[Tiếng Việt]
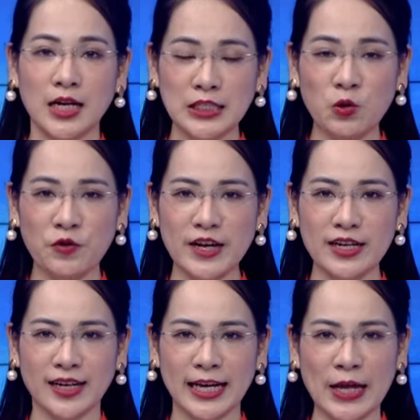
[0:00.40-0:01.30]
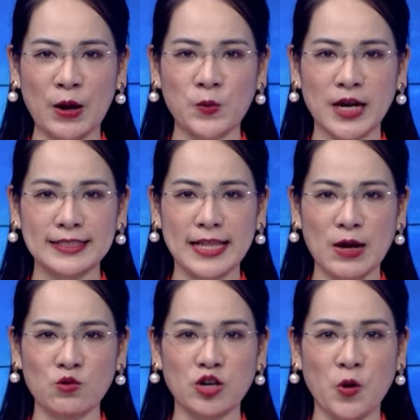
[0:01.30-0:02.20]
Thưa quý vị, theo đánh giá
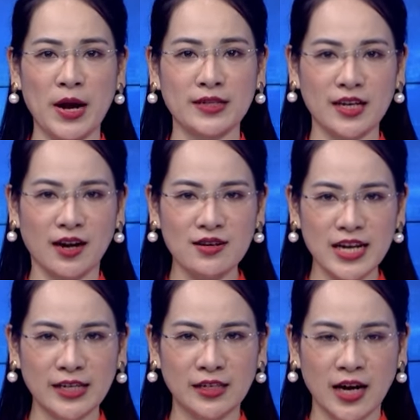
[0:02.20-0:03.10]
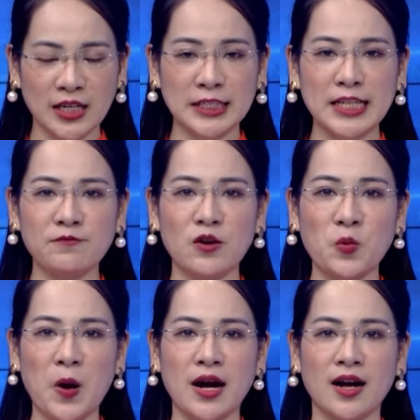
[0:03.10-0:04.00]
của Công an tỉnh Hưng Yên, thời gian vừa
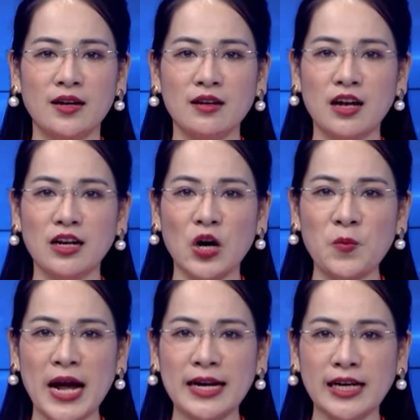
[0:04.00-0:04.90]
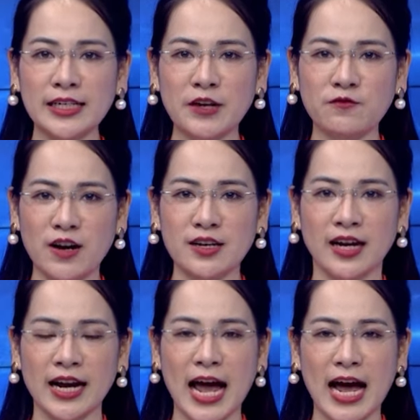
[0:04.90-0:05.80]
qua, lực lượng công an các địa phương
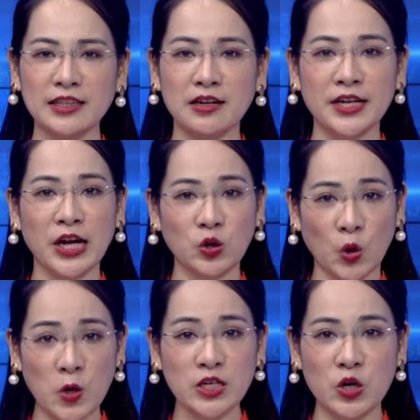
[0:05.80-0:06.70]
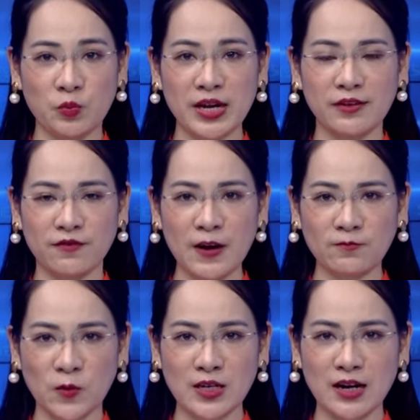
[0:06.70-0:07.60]
đã thực hiện tốt nhiều biện pháp
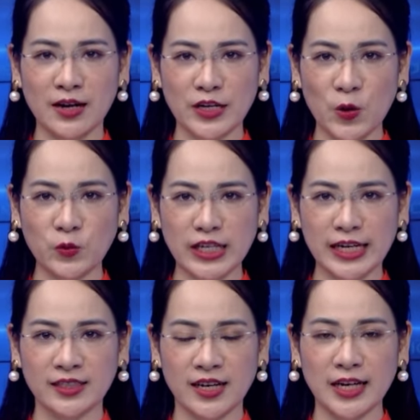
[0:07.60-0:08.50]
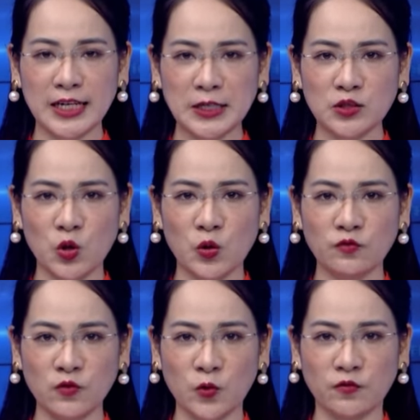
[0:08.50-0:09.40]
phòng ngừa, đấu tranh, nên số
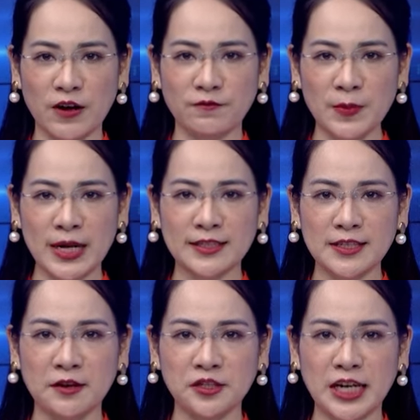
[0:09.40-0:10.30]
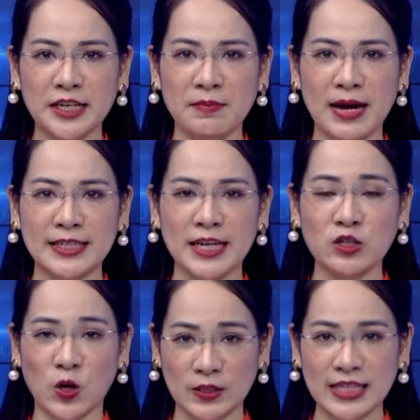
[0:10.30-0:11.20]
vụ phạm pháp hình sự trên địa bàn tỉnh
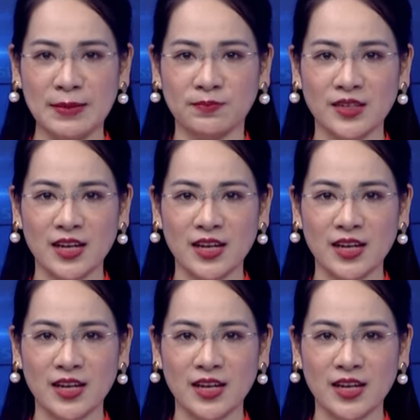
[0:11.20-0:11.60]
có giảm.